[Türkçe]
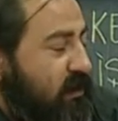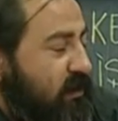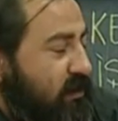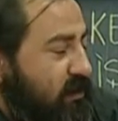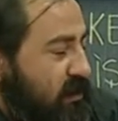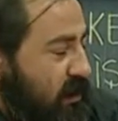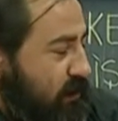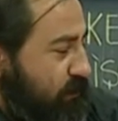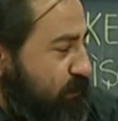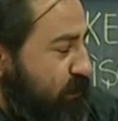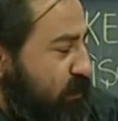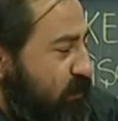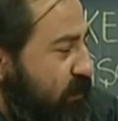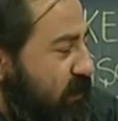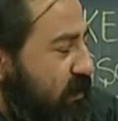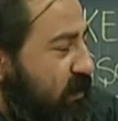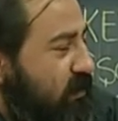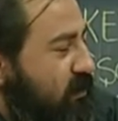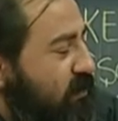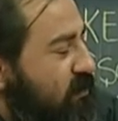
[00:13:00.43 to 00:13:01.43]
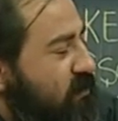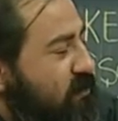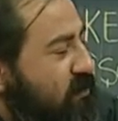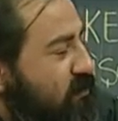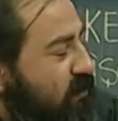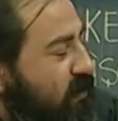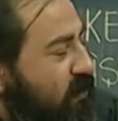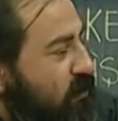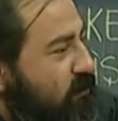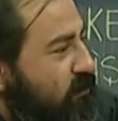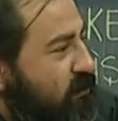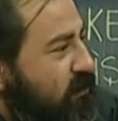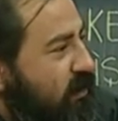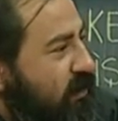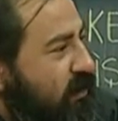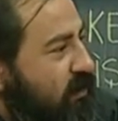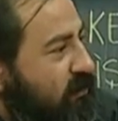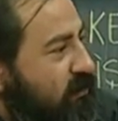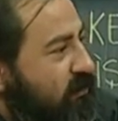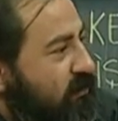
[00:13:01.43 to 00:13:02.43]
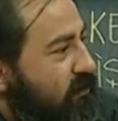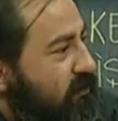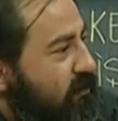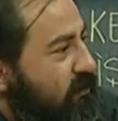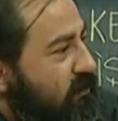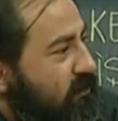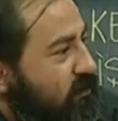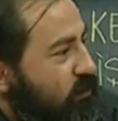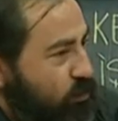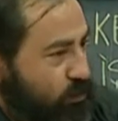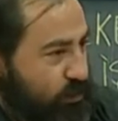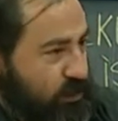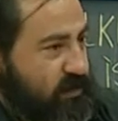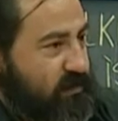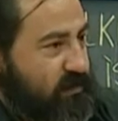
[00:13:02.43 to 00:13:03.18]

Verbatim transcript: yapmama hakkınız var mı? Yani 12